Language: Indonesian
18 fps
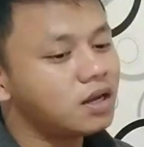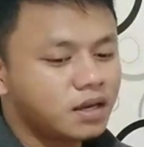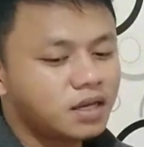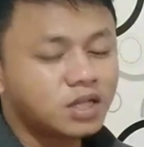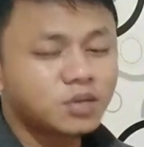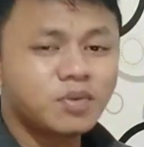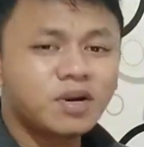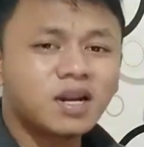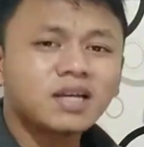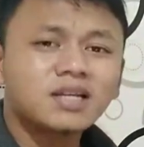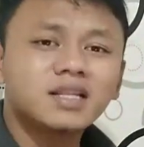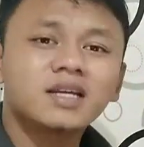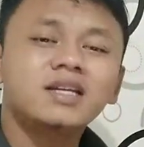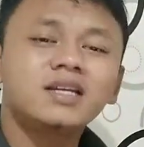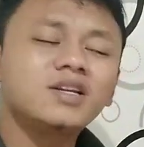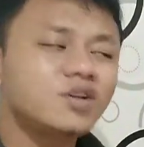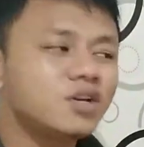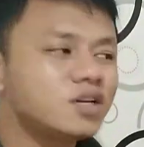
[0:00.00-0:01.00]
Ya sebenarnya kita
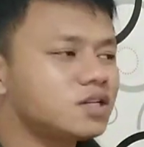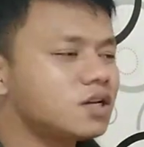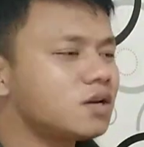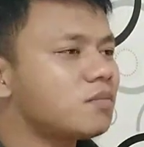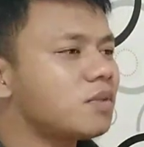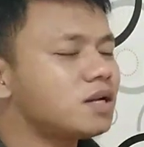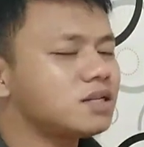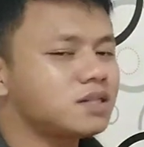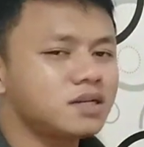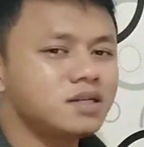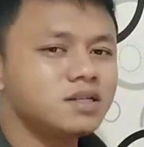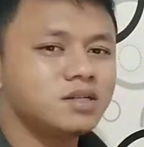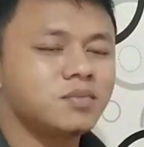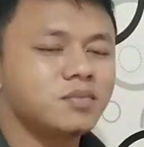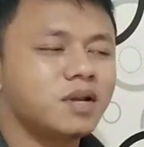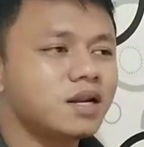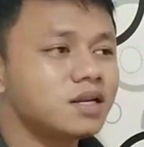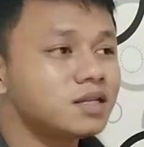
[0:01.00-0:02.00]
ini Indonesia dan Malaysia ini
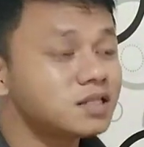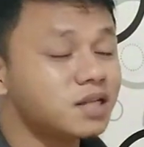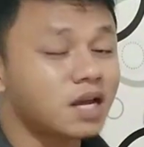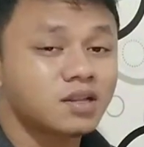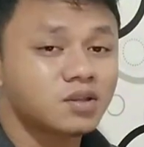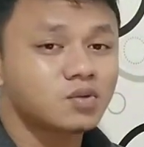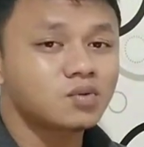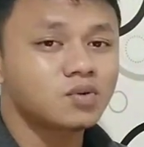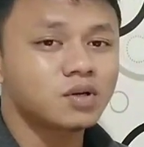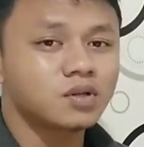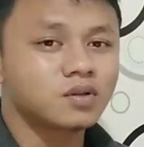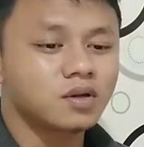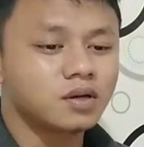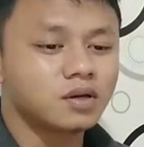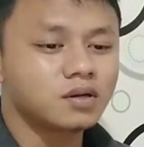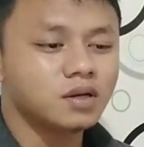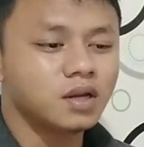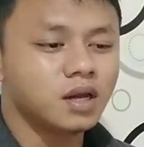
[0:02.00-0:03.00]
sebenarnya sih satu
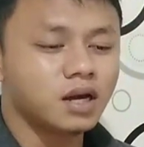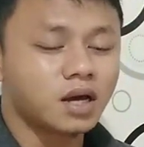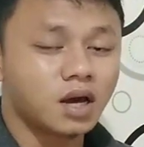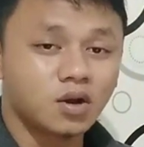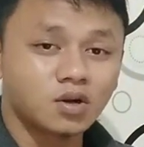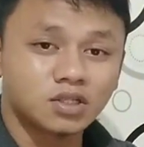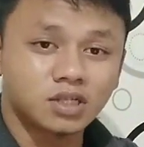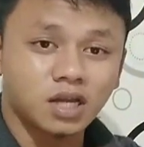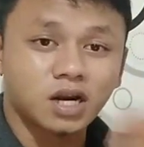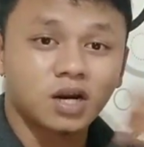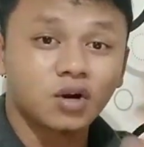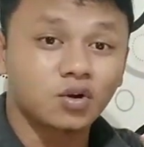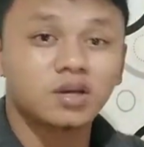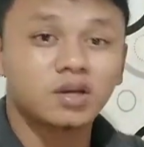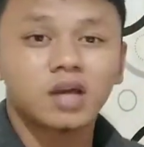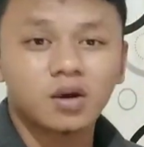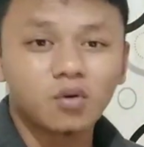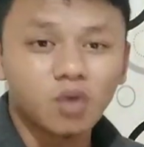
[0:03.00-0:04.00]
gitu kan. Ya kalau secara
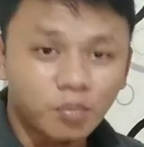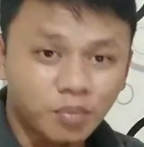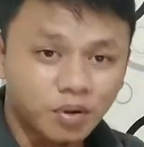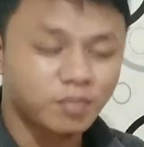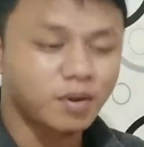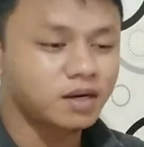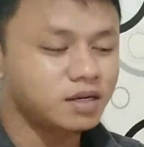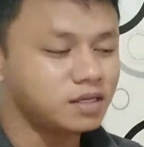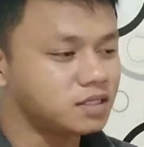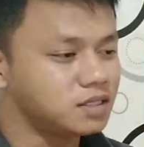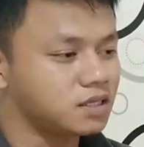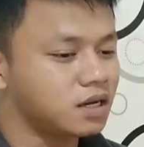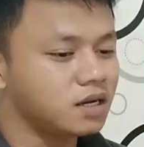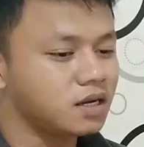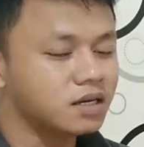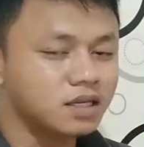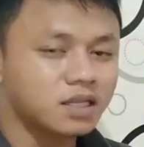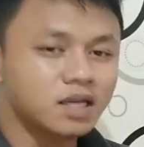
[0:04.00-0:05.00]
logika gue pribadi
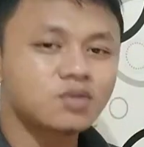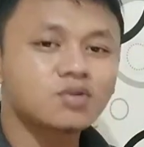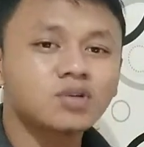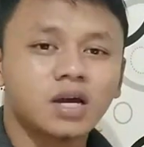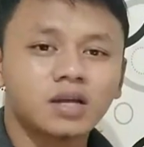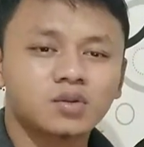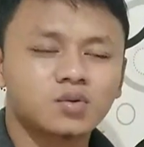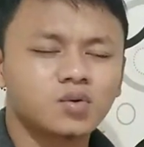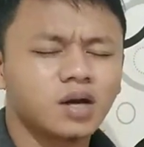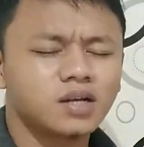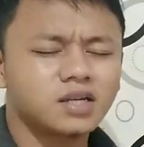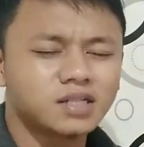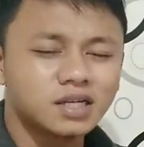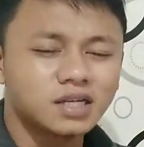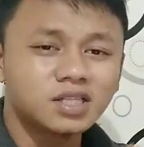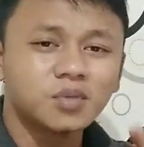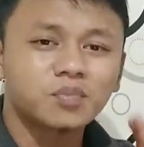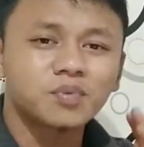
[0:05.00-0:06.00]
sih ya kita itu satu hanya
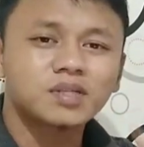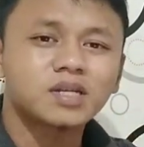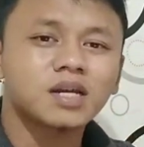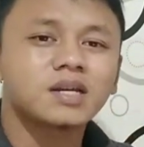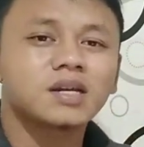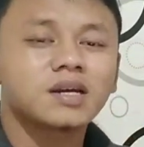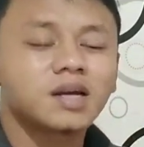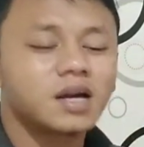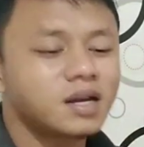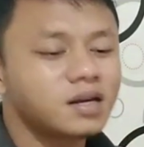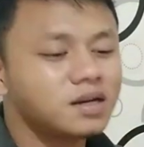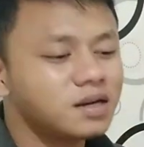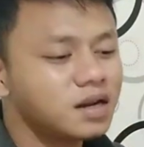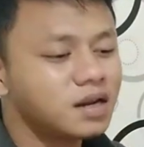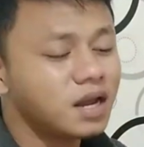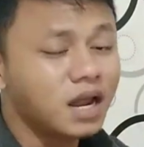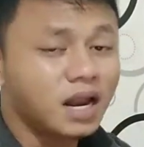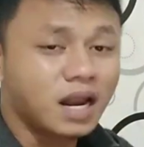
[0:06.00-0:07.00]
saja terpisah dengan
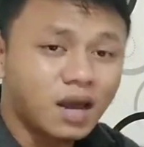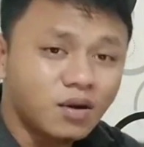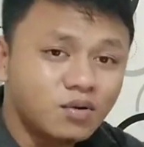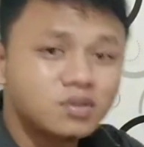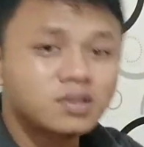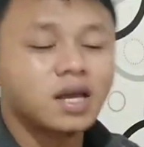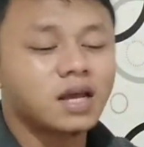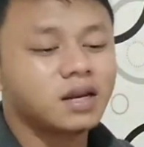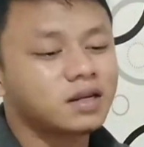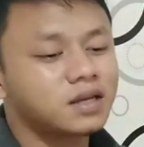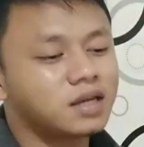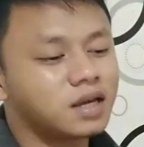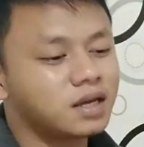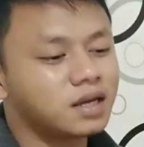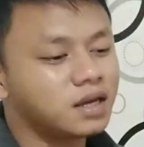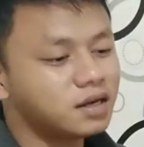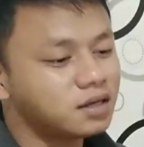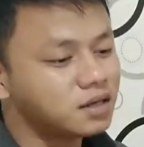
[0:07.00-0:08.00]
lautan
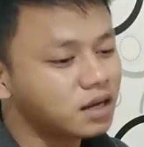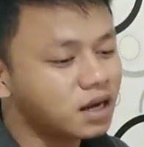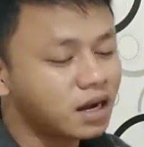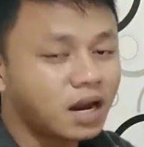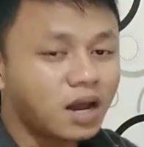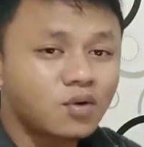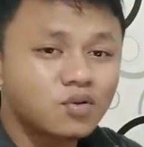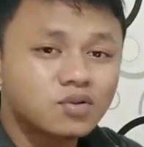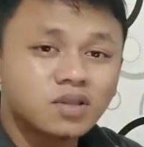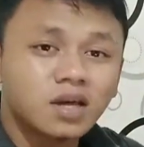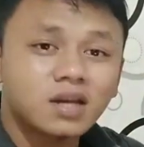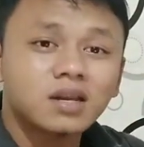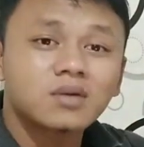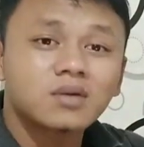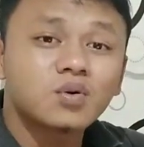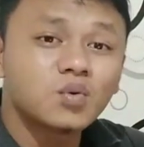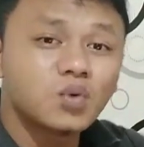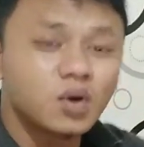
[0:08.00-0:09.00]
geng ya, dengan
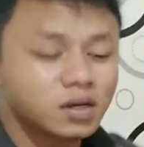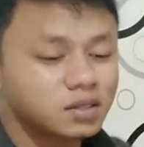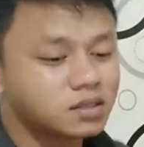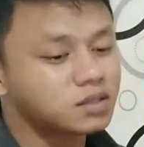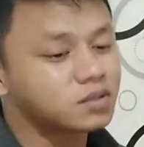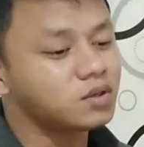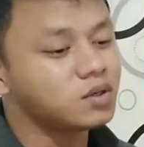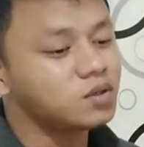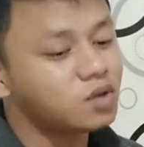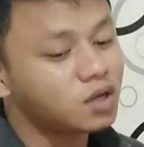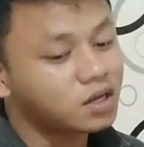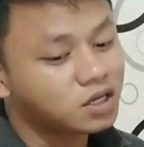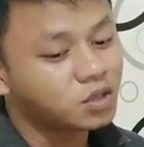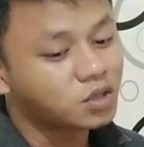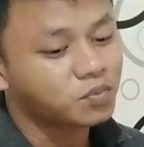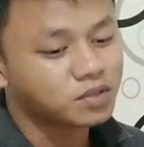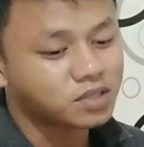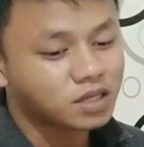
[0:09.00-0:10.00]
lautan yang luas gitu. Itu
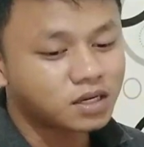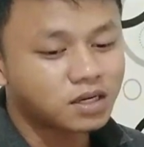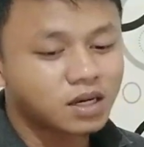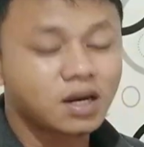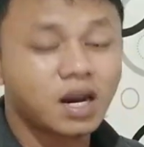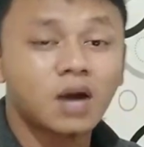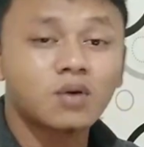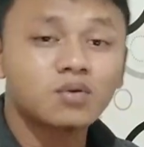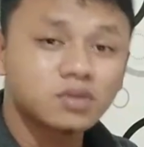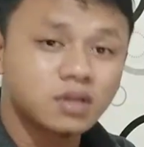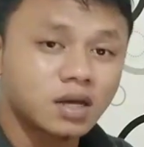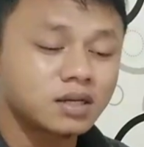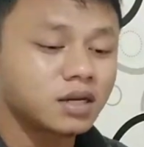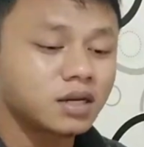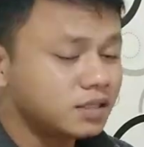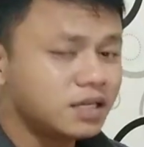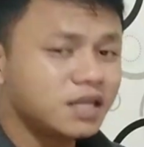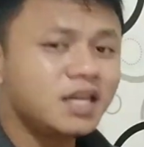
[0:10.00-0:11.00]
hanya terpisah dengan
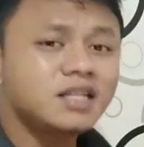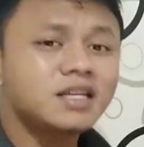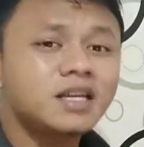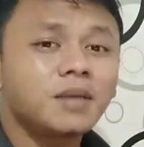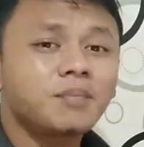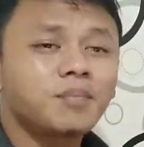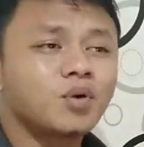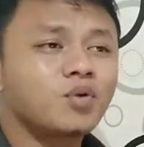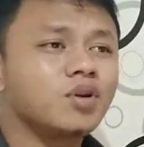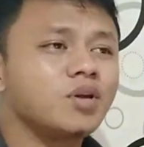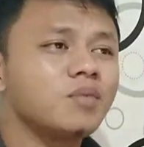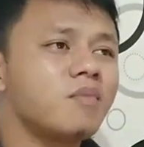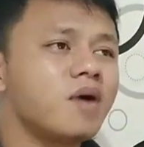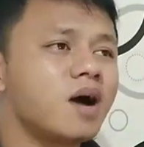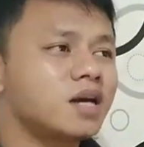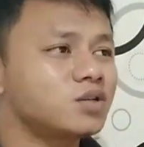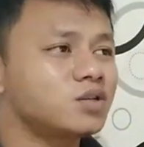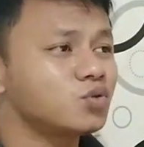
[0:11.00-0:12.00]
lautan. Jadi yang tidak perlu
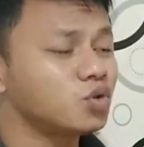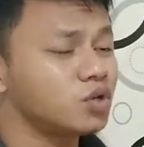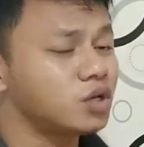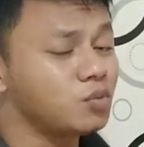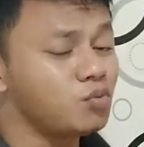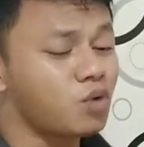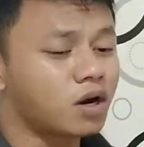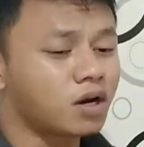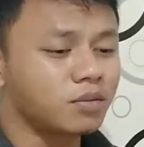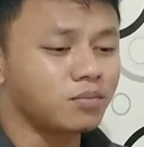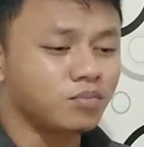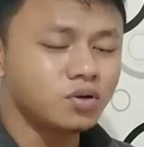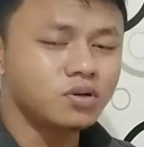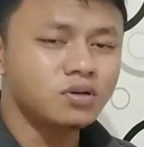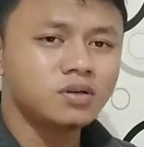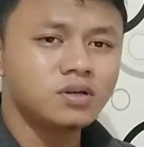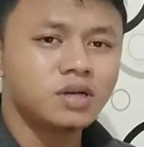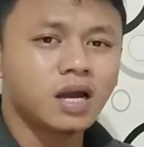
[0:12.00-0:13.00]
dibahas untuk dibuat
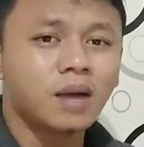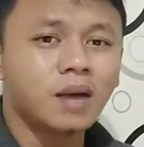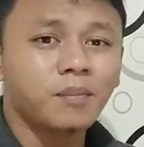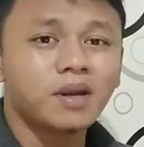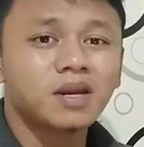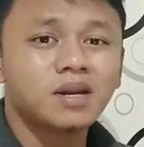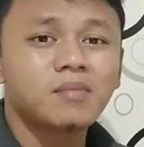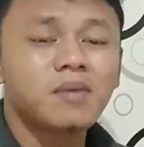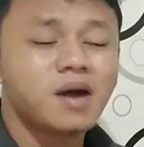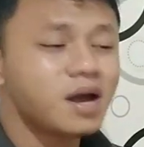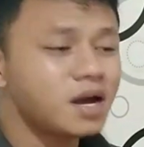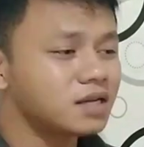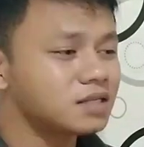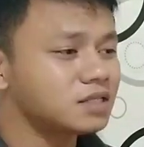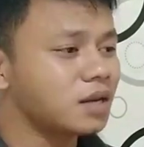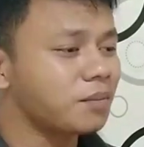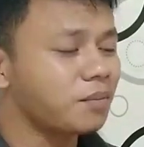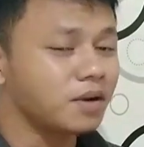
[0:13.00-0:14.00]
ribut, yang ngapain
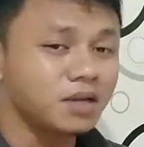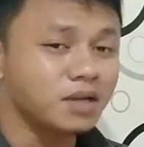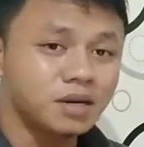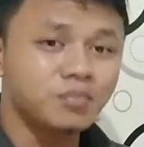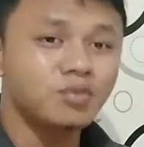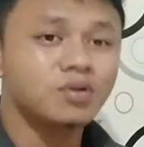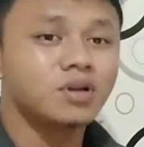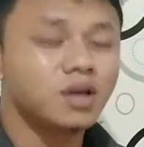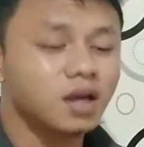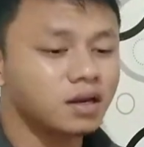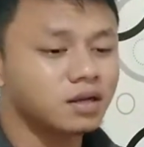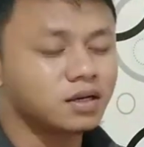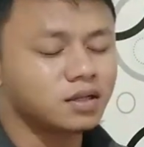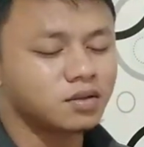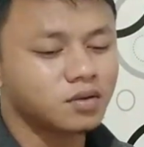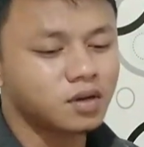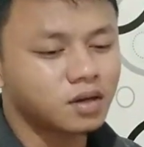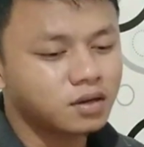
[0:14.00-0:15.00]
dibahas, ngapain diributkan gitu